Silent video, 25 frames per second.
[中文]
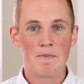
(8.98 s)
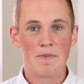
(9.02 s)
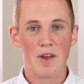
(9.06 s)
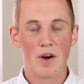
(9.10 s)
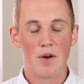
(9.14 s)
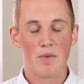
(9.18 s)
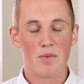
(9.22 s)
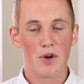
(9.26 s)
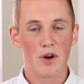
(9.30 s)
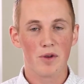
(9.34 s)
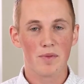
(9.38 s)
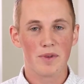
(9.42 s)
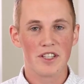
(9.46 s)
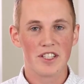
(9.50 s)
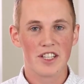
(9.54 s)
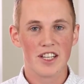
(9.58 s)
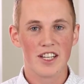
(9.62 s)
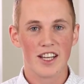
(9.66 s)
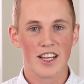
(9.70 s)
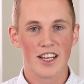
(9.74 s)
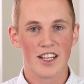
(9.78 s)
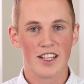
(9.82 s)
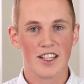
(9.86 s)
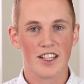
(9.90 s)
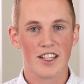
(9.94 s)
然后《摩尔门
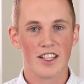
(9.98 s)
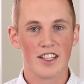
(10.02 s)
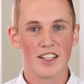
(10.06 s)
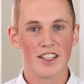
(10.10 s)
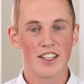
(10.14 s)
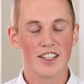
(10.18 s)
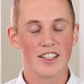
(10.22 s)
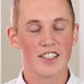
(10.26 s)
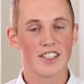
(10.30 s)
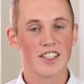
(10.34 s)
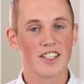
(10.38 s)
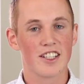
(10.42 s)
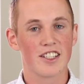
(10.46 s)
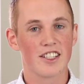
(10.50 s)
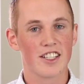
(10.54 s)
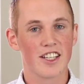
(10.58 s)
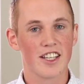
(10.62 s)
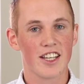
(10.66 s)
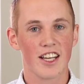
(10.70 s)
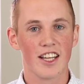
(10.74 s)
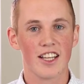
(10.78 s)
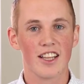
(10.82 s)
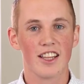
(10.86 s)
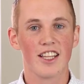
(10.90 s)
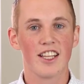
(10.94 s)
经》很跟圣
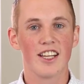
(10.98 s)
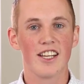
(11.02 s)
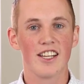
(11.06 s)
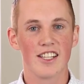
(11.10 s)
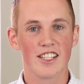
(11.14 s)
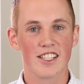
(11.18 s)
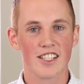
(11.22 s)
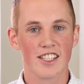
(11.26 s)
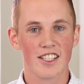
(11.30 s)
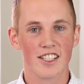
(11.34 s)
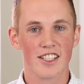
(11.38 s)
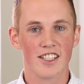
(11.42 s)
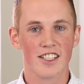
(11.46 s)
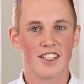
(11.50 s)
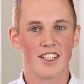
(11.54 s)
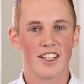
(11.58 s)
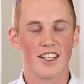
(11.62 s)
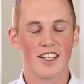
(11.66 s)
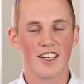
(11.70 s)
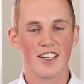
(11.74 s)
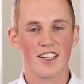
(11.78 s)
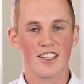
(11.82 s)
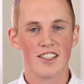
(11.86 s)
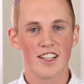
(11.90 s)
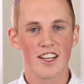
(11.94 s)
经很类似，
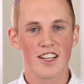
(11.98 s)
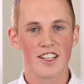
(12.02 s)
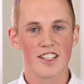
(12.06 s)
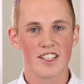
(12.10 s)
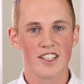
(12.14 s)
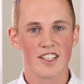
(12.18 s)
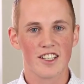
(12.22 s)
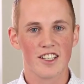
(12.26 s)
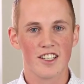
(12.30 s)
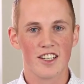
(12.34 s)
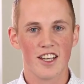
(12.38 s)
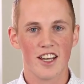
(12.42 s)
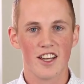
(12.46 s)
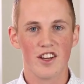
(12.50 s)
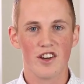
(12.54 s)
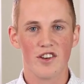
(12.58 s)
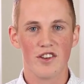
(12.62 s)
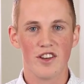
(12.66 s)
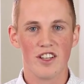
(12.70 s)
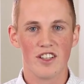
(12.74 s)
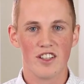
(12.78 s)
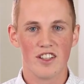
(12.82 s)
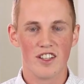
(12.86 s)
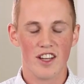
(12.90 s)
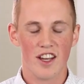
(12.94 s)
但是也有
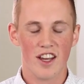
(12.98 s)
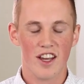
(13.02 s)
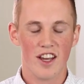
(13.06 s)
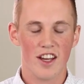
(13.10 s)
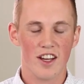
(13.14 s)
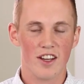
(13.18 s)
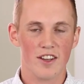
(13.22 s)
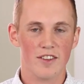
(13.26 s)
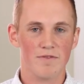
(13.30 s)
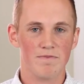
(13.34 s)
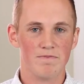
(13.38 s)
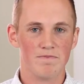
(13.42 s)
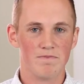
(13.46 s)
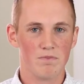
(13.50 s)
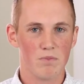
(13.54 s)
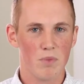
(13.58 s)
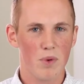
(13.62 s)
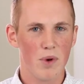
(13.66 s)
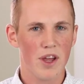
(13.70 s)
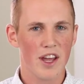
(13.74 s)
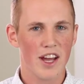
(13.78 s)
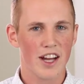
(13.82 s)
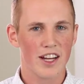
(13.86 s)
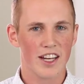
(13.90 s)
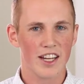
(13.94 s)
一些
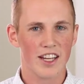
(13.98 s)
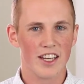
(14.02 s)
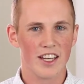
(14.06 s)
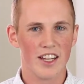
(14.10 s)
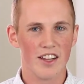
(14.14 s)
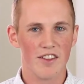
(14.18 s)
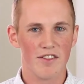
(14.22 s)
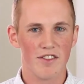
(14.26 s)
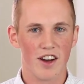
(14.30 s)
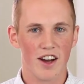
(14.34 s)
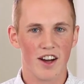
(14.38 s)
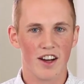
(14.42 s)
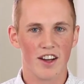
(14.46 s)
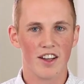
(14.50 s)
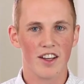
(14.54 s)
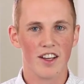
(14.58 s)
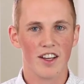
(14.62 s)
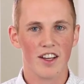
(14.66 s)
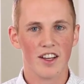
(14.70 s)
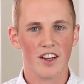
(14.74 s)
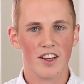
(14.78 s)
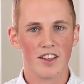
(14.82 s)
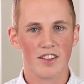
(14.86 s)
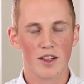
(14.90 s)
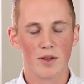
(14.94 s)
不一样的地方，
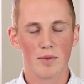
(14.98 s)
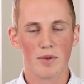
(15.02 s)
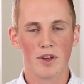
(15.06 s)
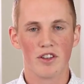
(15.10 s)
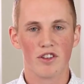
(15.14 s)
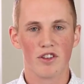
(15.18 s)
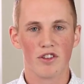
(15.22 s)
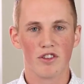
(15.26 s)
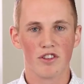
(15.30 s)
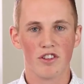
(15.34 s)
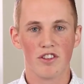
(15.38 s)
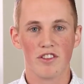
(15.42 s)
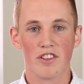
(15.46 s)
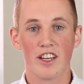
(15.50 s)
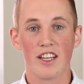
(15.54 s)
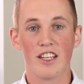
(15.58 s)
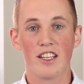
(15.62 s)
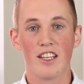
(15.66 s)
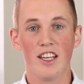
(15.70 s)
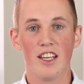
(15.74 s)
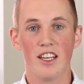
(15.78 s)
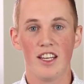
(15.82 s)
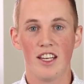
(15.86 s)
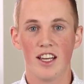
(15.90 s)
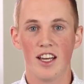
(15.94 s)
特别就是在
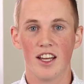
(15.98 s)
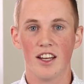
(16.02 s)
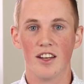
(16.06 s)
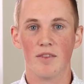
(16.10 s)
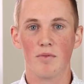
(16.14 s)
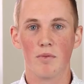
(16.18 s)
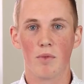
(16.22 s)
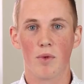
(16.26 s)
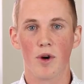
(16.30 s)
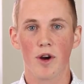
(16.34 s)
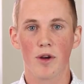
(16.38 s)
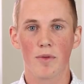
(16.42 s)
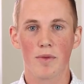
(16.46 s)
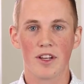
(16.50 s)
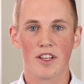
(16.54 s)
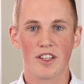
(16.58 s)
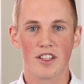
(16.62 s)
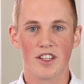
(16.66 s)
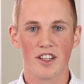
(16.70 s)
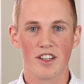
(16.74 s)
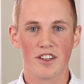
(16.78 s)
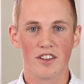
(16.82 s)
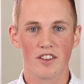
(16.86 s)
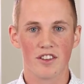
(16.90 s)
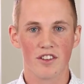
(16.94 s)
地点，《摩尔门
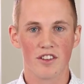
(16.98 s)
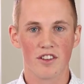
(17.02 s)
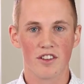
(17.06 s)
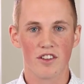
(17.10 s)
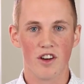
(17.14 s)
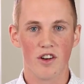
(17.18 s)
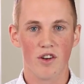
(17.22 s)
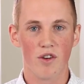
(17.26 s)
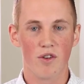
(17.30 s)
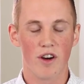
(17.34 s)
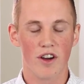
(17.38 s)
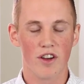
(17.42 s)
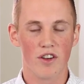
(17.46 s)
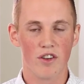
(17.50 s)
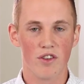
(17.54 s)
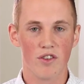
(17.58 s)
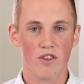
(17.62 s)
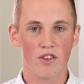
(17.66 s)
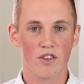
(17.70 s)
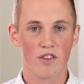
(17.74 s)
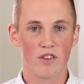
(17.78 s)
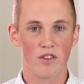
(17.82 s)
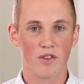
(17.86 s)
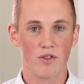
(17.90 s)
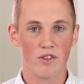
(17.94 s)
经》是有关
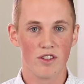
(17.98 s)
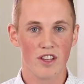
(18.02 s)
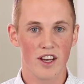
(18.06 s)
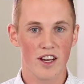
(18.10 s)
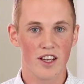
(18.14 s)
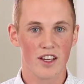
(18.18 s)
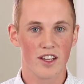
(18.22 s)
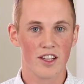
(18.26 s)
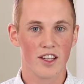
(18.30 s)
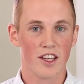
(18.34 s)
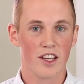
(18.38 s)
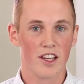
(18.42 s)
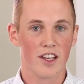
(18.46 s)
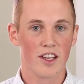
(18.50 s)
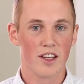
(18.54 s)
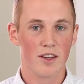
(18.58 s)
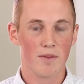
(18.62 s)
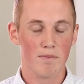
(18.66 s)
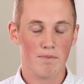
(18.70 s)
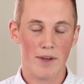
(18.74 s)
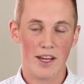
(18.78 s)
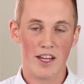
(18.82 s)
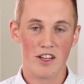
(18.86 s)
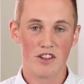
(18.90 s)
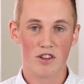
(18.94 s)
于古代
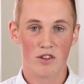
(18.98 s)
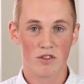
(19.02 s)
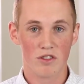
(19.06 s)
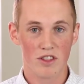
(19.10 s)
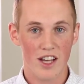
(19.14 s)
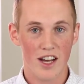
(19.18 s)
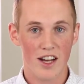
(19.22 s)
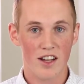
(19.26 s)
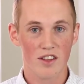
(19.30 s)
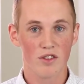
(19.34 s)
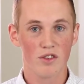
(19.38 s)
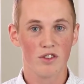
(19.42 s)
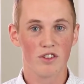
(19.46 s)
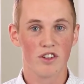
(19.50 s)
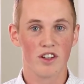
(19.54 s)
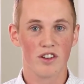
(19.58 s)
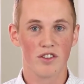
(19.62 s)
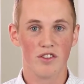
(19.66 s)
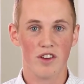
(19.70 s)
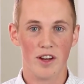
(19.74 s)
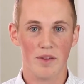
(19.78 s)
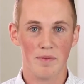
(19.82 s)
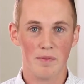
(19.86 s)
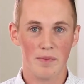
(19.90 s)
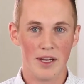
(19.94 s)
美洲大陆的
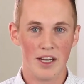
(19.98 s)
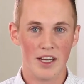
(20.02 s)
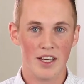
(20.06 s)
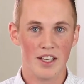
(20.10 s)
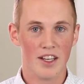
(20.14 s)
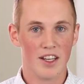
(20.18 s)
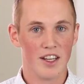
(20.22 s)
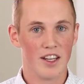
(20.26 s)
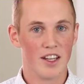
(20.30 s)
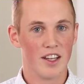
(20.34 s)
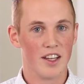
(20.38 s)
人民，